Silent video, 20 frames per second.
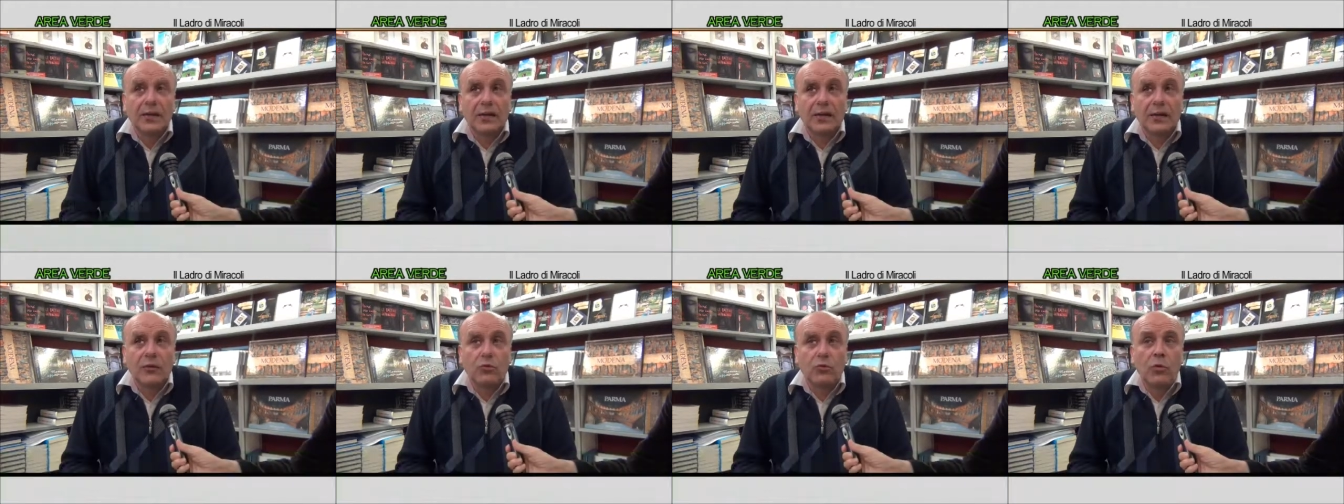
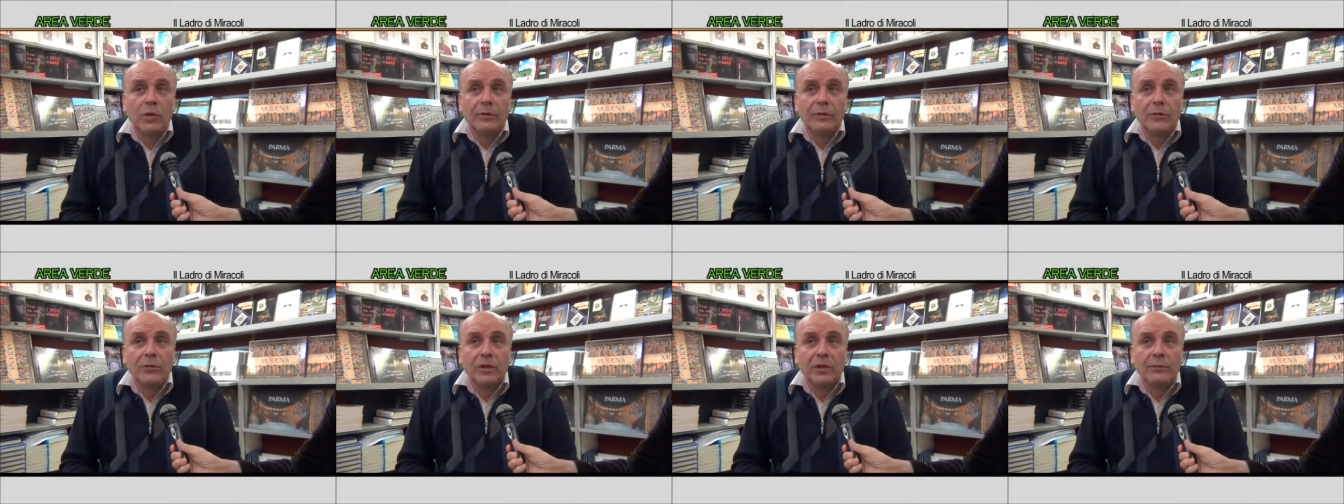a cui
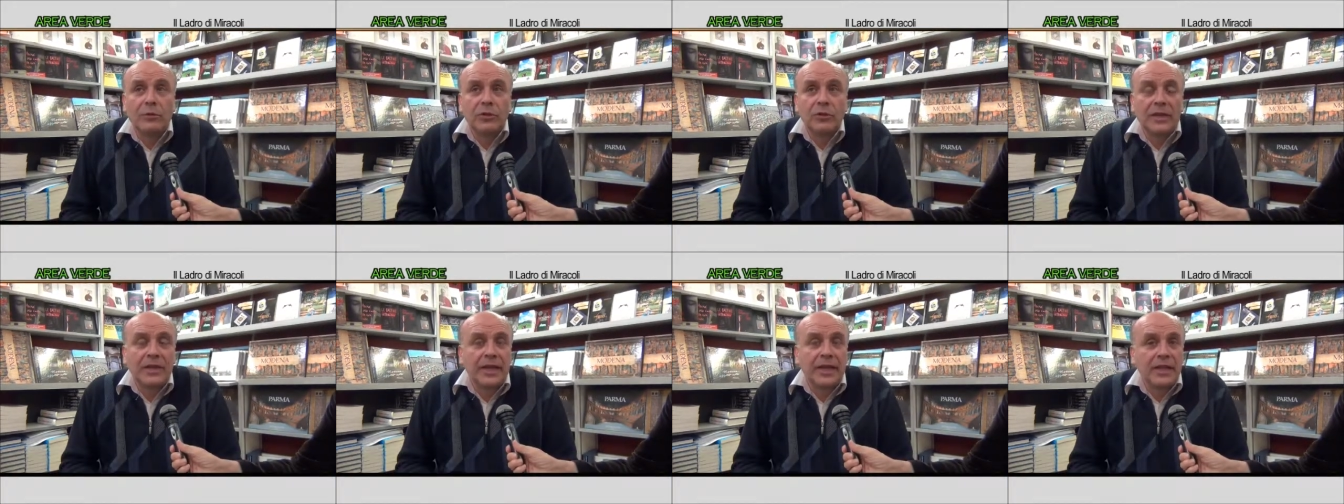i
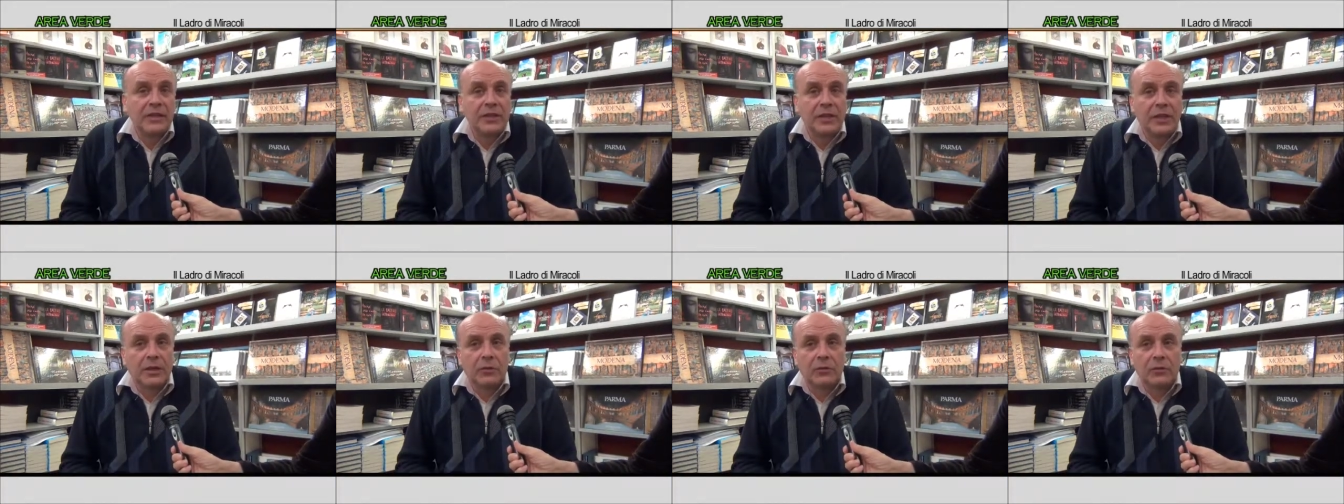
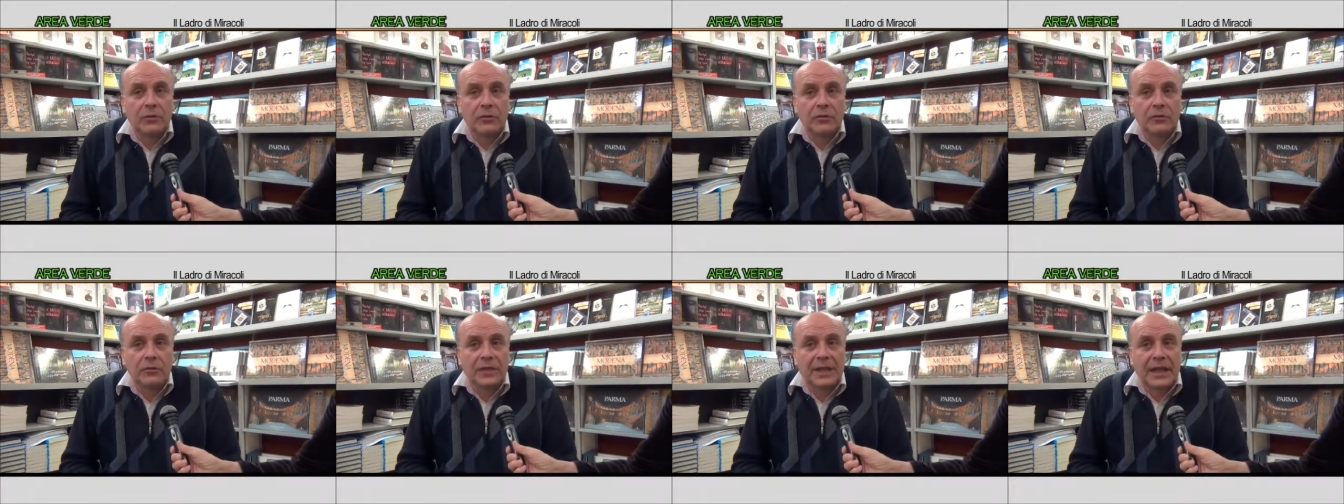modenesi
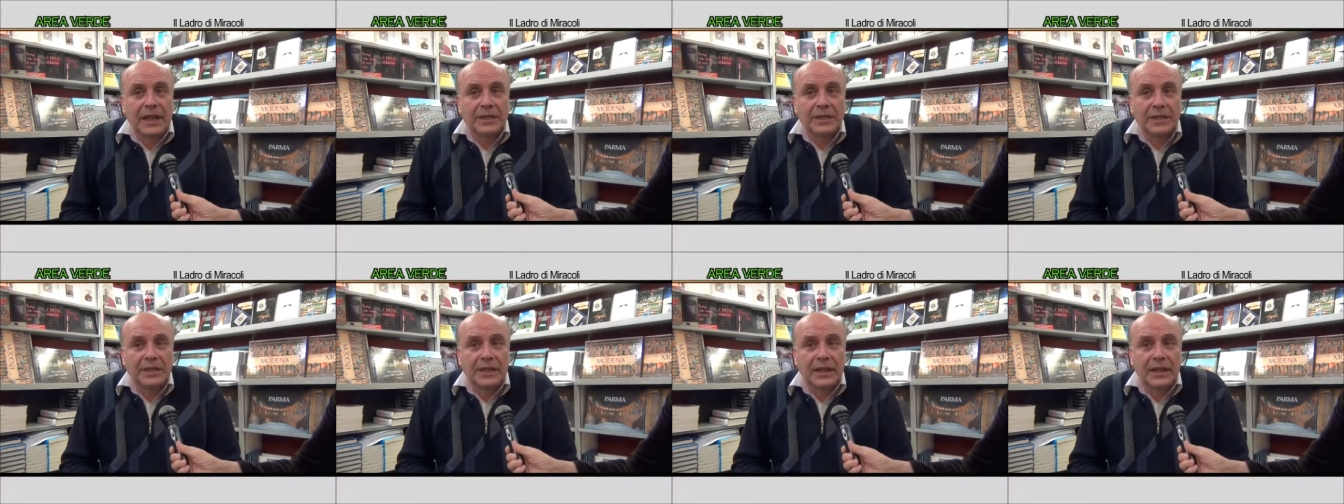erano stati